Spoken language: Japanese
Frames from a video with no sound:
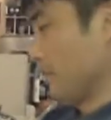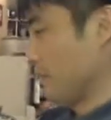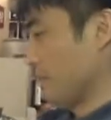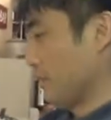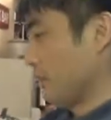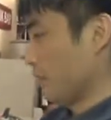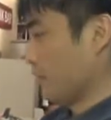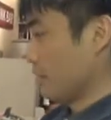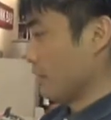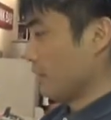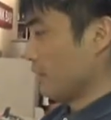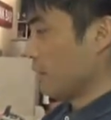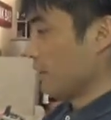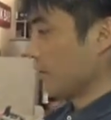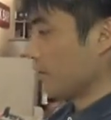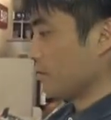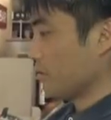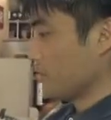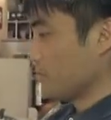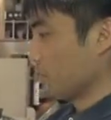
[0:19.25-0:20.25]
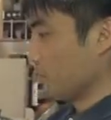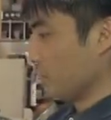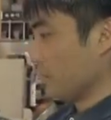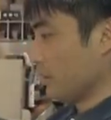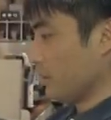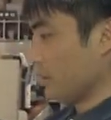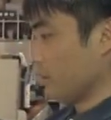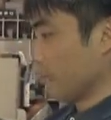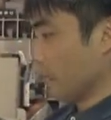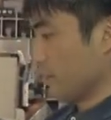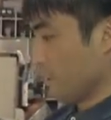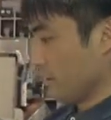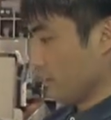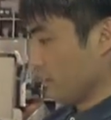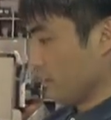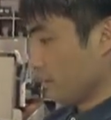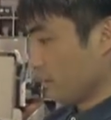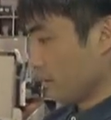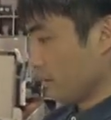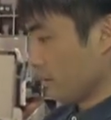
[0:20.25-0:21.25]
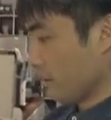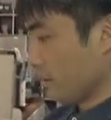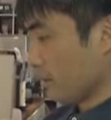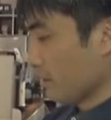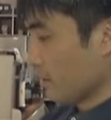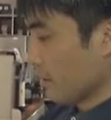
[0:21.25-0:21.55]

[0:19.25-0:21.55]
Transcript: 例はインターネットカフェの匿名